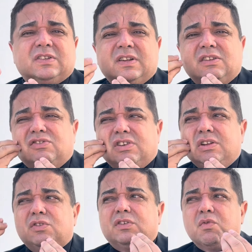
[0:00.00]

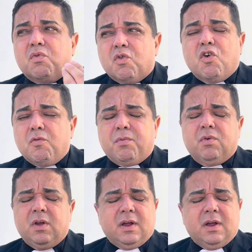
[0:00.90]
sentindo o seu corpo?